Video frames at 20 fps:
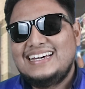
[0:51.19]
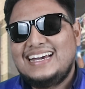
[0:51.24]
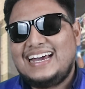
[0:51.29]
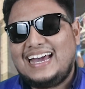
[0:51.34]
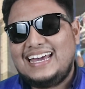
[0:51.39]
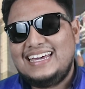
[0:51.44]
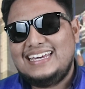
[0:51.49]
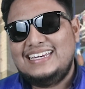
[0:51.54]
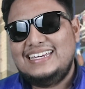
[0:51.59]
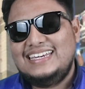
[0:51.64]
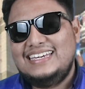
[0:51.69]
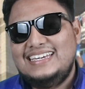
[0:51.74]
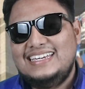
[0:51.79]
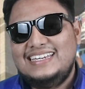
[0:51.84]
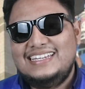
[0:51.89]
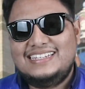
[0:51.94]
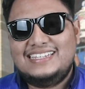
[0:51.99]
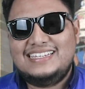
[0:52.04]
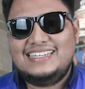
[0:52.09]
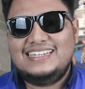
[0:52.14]
ใคร
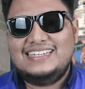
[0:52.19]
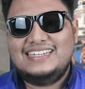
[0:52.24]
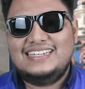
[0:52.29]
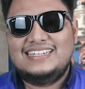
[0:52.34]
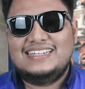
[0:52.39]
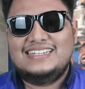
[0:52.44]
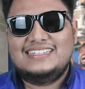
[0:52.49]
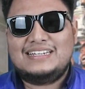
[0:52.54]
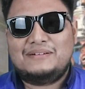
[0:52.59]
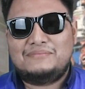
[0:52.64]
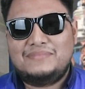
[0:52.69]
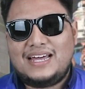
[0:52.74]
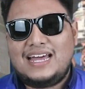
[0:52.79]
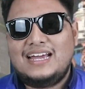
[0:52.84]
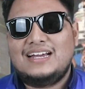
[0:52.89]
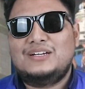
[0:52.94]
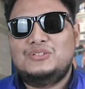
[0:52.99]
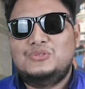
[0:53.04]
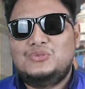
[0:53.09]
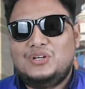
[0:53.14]
ที่จำได้
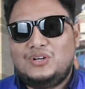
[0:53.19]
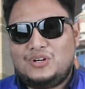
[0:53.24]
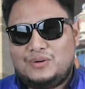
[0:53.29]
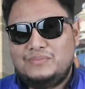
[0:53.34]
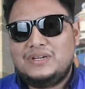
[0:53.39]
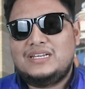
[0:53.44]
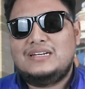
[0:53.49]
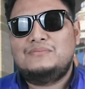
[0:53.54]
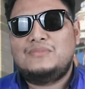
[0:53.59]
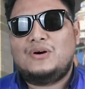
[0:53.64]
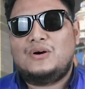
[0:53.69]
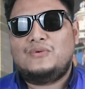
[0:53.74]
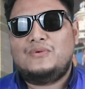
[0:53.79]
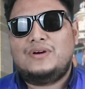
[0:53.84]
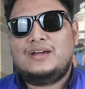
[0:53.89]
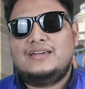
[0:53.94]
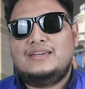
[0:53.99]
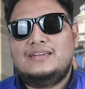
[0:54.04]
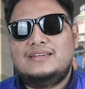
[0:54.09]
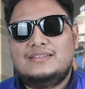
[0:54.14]
ก็ช่วยคอมเมนต์บอก
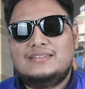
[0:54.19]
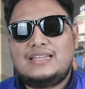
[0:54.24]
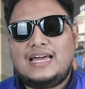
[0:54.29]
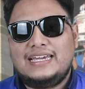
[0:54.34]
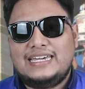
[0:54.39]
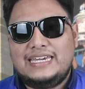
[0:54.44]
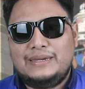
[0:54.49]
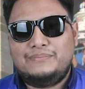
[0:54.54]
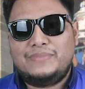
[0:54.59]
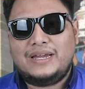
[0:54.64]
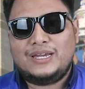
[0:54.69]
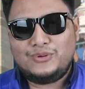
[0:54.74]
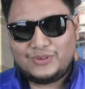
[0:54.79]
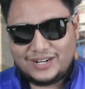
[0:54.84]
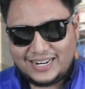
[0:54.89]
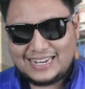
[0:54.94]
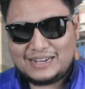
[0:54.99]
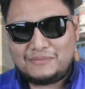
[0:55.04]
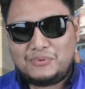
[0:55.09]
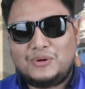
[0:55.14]
ไว้ใต้คลิปให้ด้ว
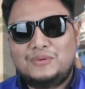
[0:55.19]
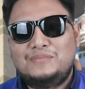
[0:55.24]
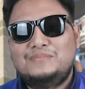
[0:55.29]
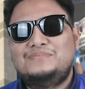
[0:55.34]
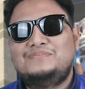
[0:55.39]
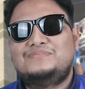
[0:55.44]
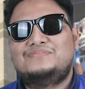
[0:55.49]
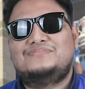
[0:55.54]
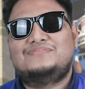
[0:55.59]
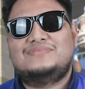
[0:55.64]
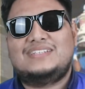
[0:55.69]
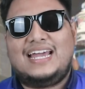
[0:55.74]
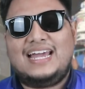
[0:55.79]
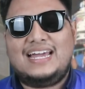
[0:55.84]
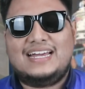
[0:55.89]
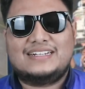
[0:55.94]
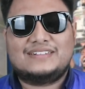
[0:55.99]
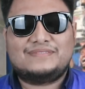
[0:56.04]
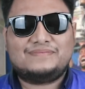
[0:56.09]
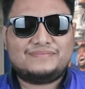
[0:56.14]
ยนะครับผม
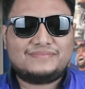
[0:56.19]
อ่ะ